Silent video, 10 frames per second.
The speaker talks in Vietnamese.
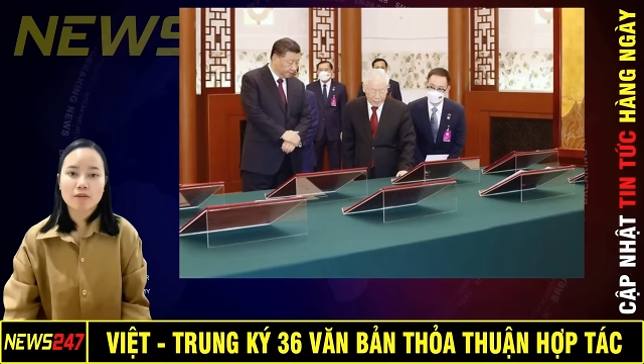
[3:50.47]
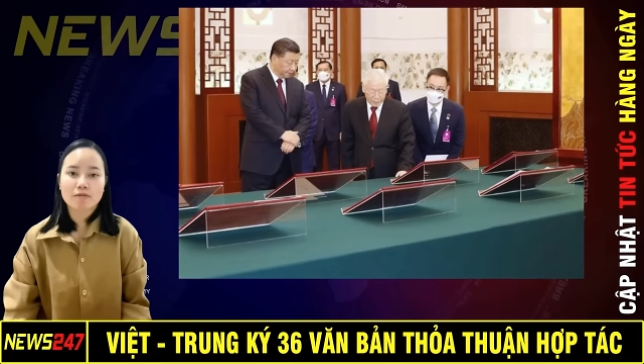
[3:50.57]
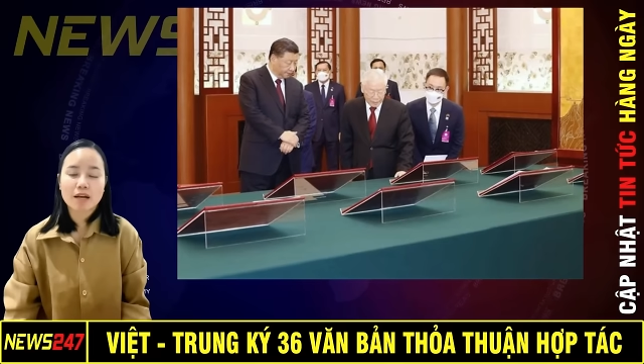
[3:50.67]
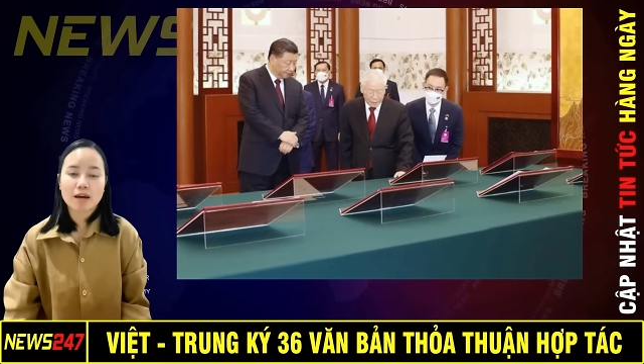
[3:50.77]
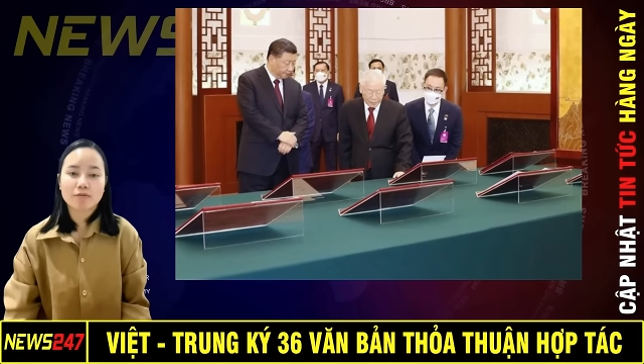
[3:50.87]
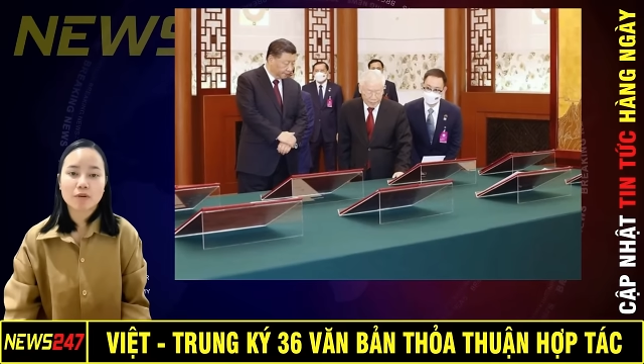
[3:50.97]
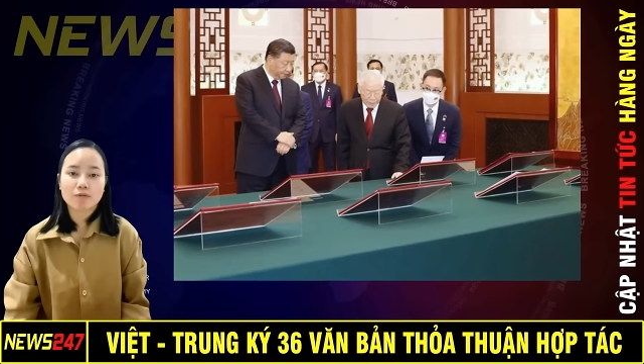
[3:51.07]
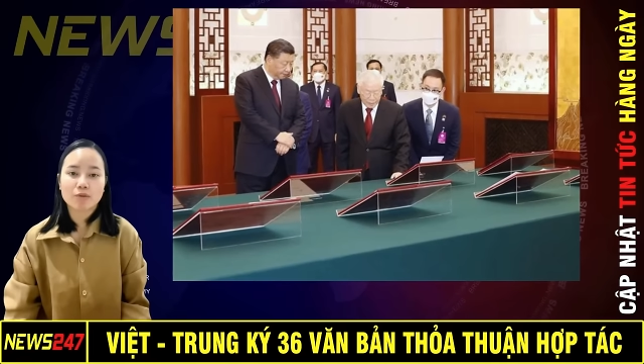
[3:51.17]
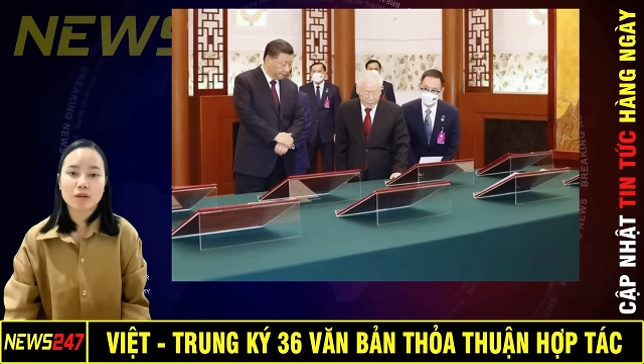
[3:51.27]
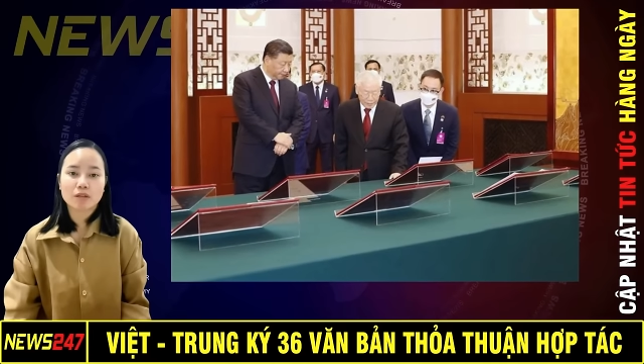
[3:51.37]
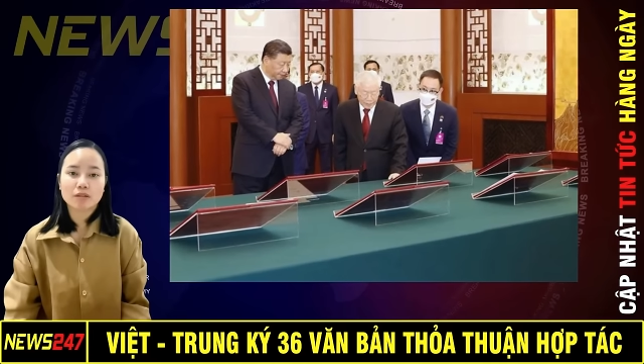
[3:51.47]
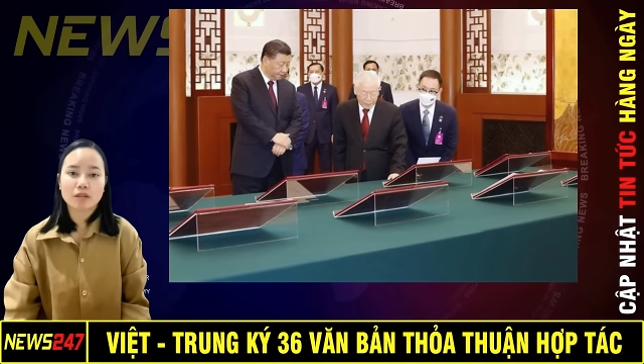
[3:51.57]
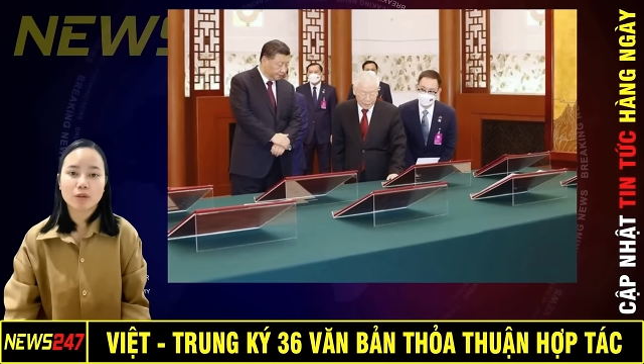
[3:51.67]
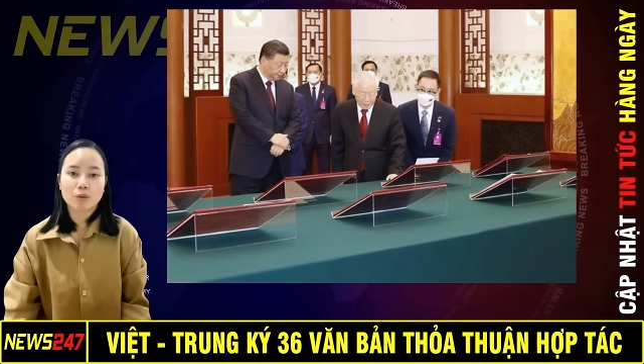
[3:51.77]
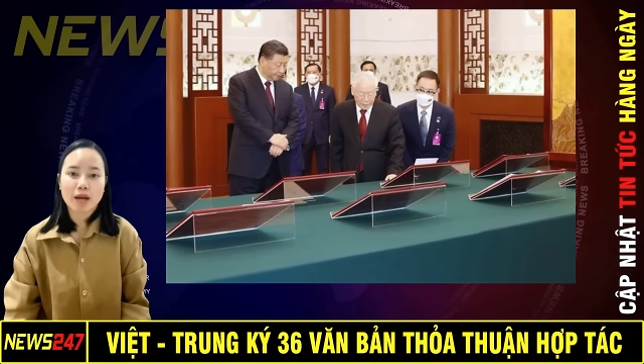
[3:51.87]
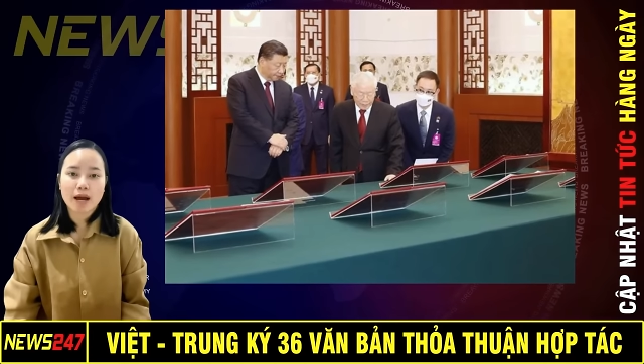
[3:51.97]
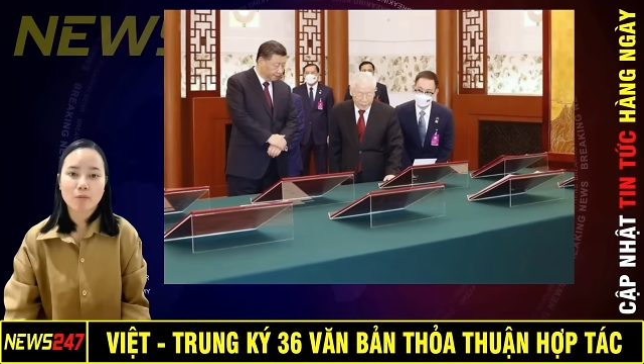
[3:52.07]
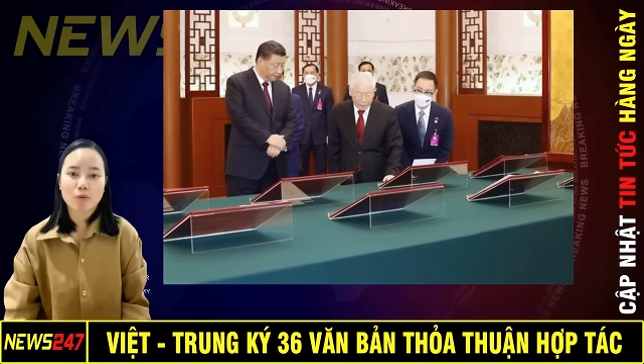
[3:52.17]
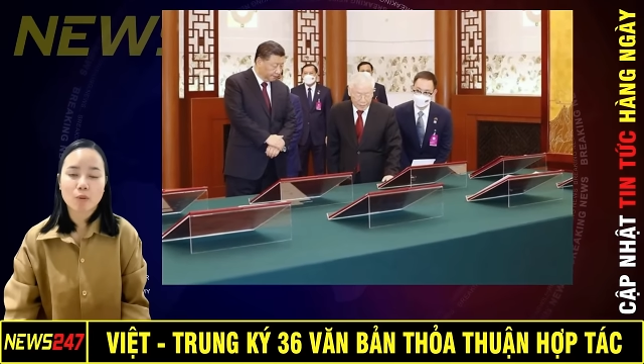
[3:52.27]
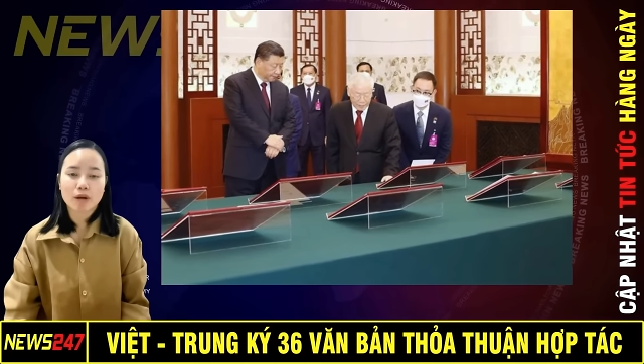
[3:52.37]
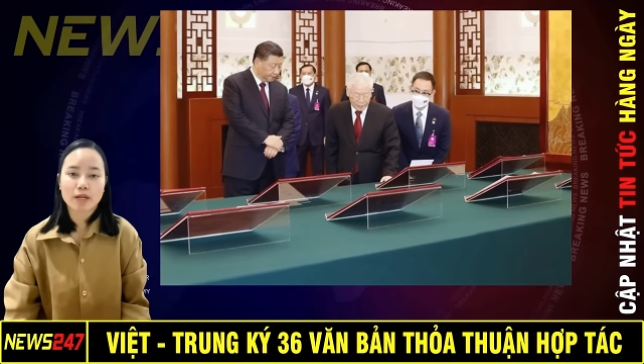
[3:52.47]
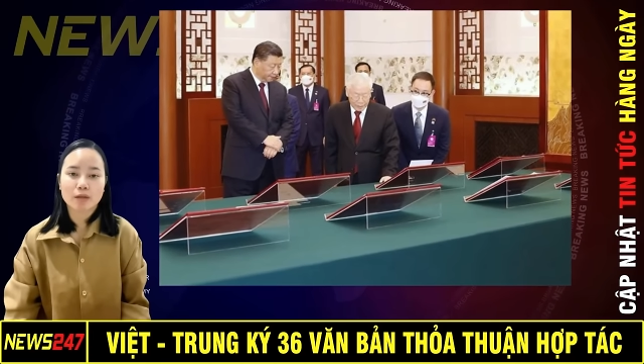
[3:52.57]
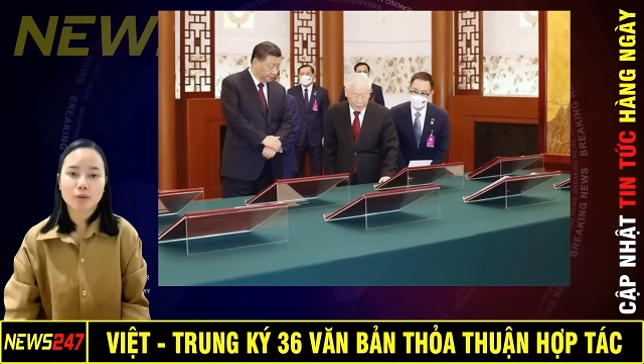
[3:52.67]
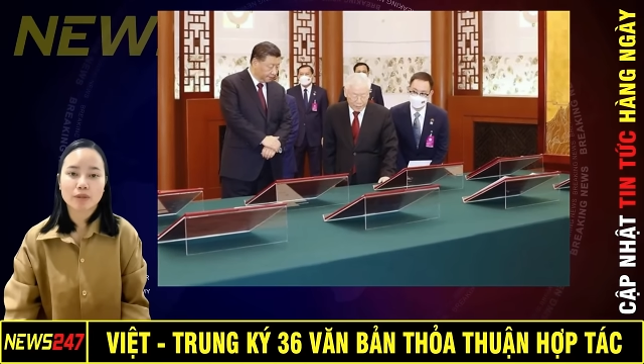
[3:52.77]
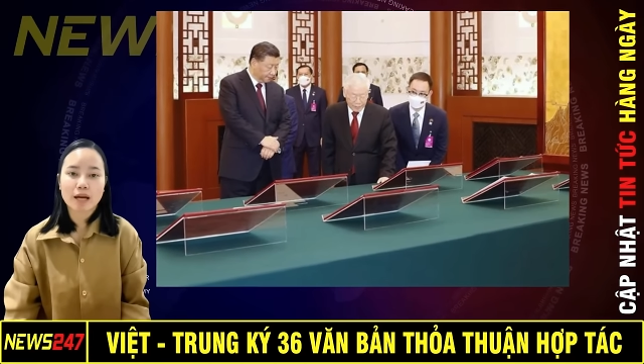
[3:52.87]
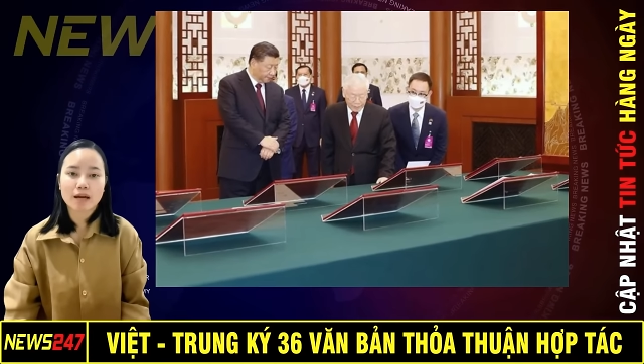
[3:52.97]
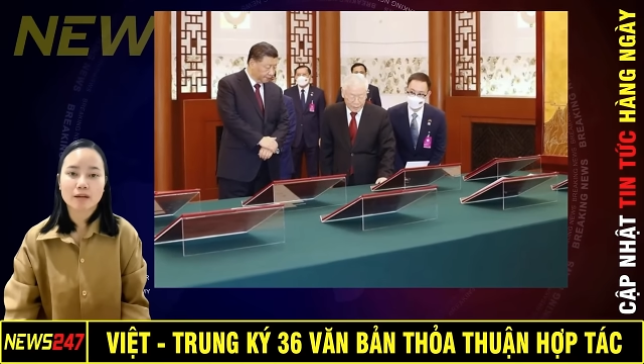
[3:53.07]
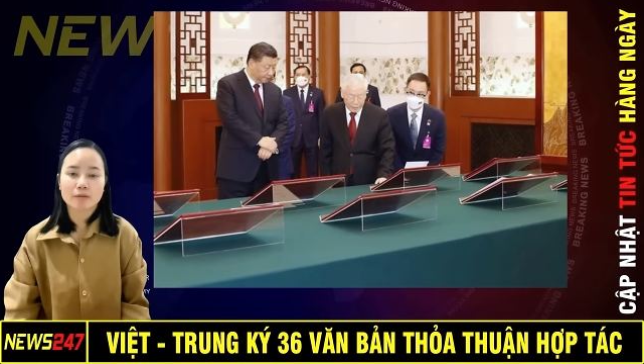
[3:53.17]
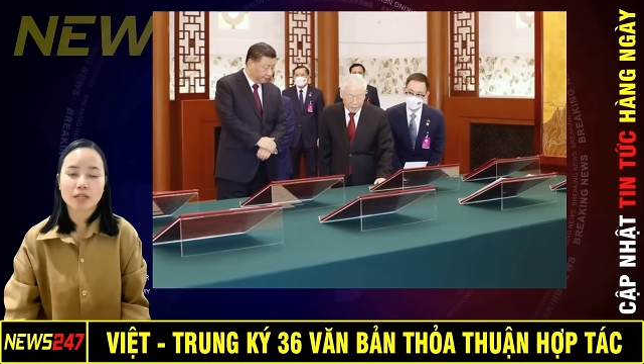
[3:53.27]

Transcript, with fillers: về làm phong phú hơn nữa nội hàm của quan hệ đối tác hợp